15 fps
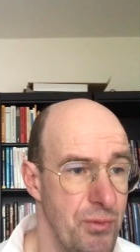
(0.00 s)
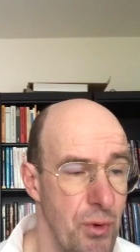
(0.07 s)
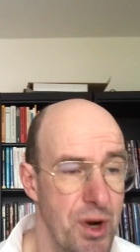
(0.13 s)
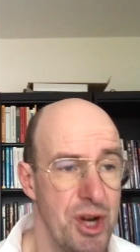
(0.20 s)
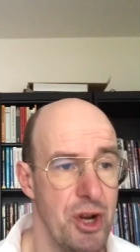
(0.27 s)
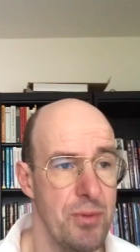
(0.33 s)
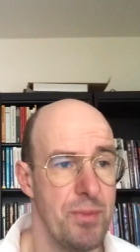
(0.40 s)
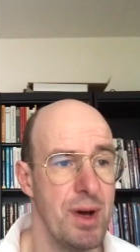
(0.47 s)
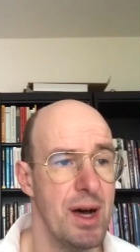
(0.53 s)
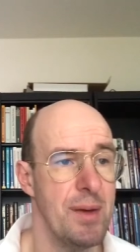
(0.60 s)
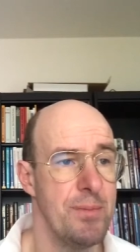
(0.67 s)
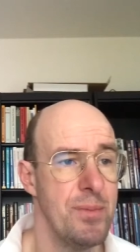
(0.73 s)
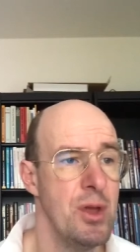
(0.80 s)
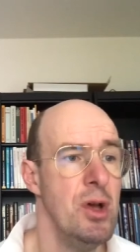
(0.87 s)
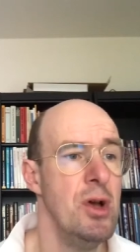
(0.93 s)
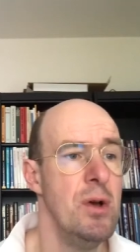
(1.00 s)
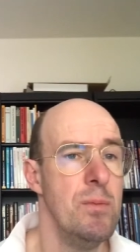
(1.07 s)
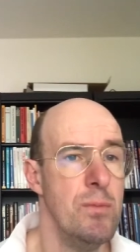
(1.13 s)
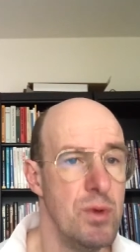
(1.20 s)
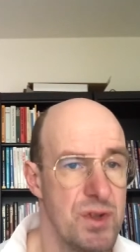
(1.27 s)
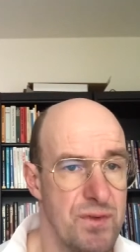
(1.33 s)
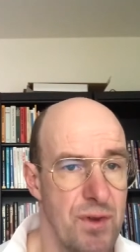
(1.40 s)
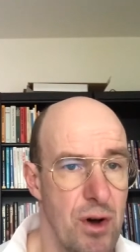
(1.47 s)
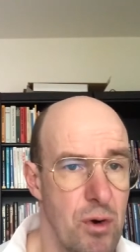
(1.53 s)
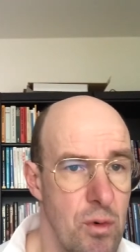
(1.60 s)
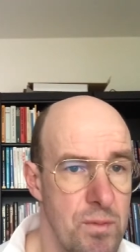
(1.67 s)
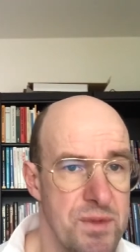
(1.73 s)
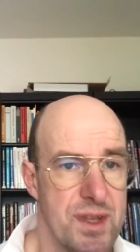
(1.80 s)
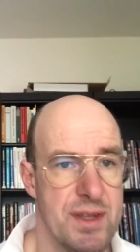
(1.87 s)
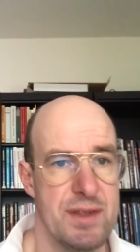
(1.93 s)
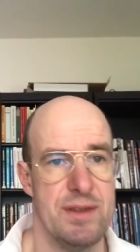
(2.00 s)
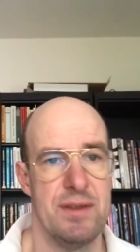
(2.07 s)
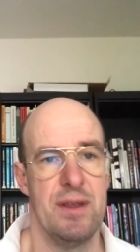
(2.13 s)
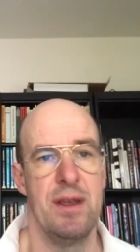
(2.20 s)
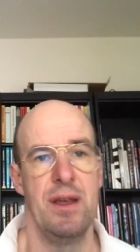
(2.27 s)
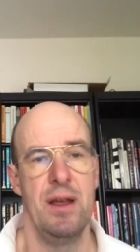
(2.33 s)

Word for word: vorgenommen haben, müssen wir auch umsetzen.